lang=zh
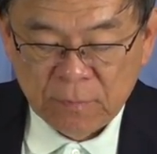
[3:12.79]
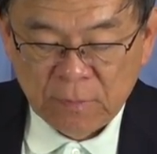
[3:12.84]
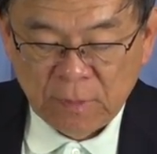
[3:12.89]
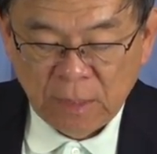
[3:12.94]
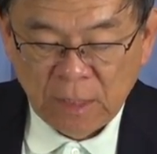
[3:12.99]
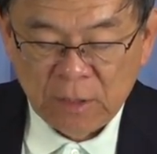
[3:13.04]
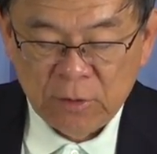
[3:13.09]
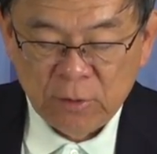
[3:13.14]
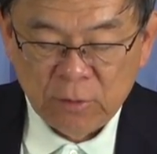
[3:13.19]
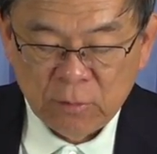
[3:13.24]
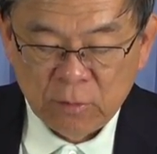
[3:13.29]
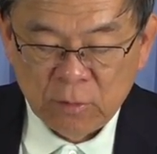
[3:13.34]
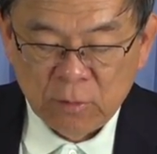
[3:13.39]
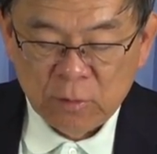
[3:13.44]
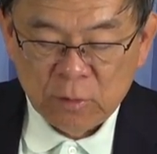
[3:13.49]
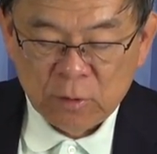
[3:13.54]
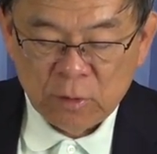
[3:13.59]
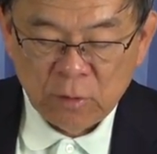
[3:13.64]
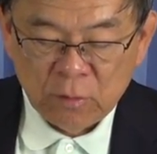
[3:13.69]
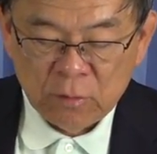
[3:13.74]
还有
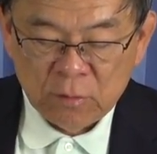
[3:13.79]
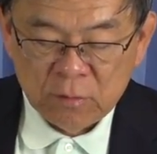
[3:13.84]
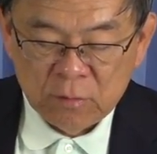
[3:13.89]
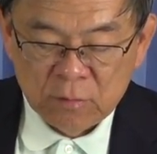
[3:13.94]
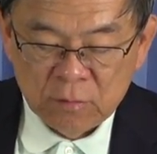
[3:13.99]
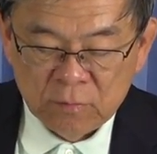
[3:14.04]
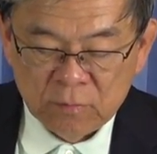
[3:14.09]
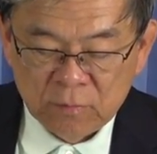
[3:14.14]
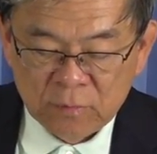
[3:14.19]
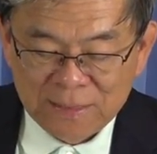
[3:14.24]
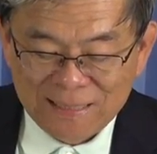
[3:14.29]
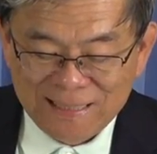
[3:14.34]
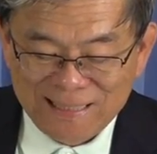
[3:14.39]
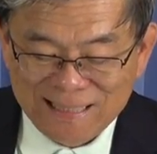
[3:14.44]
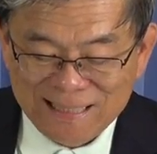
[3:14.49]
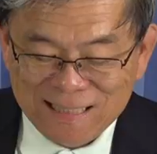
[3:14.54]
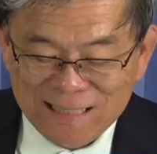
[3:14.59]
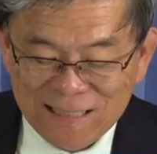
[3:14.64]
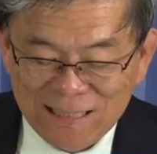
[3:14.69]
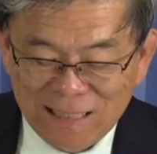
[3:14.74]
从
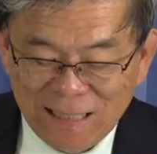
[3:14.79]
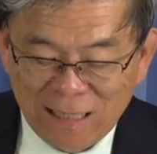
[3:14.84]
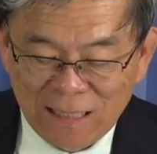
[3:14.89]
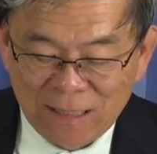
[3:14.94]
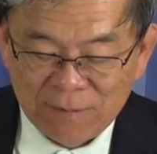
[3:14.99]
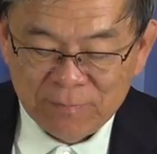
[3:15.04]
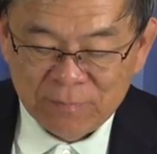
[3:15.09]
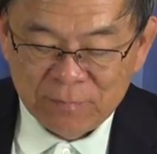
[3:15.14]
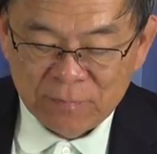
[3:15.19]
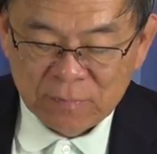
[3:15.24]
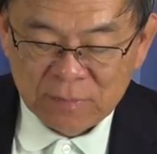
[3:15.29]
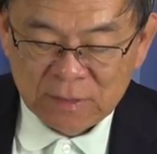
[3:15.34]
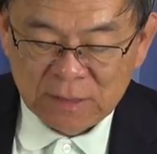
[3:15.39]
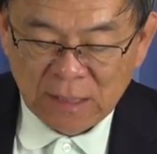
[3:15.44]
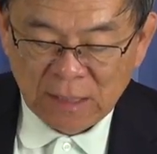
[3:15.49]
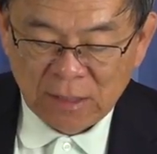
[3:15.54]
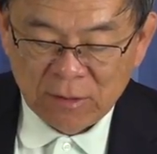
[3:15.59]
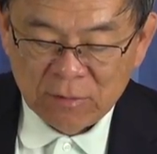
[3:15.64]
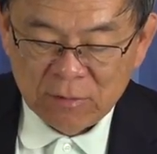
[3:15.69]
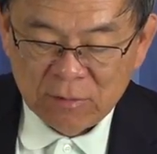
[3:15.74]
以斯拉
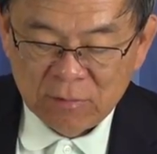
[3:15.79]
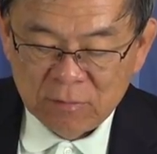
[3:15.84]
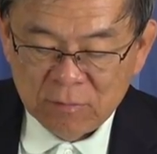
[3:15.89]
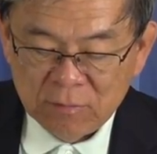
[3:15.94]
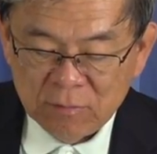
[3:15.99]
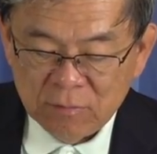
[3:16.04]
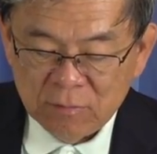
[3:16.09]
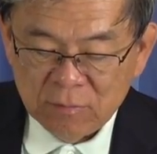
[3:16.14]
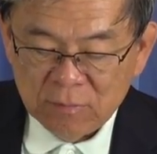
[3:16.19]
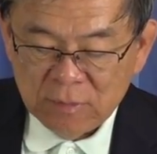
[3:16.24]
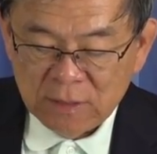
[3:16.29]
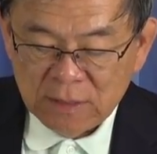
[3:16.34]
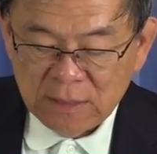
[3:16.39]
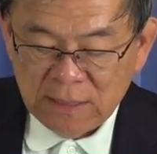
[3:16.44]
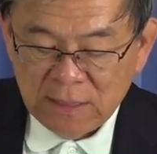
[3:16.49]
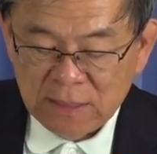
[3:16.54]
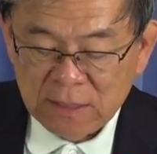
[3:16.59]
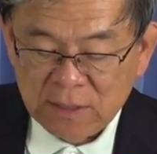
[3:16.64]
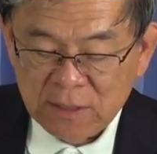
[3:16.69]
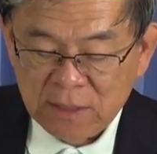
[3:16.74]
到
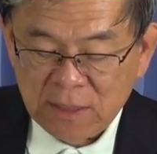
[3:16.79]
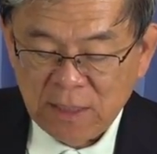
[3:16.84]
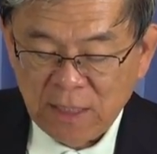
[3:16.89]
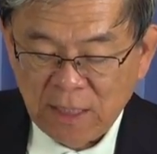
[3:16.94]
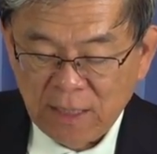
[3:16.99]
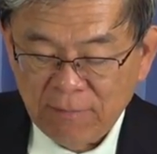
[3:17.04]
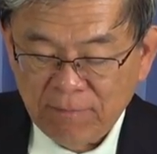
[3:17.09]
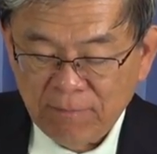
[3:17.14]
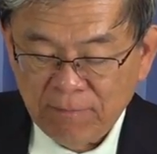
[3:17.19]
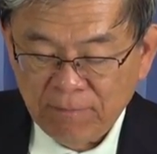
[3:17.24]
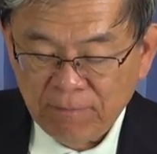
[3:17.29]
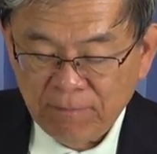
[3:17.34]
以斯帖，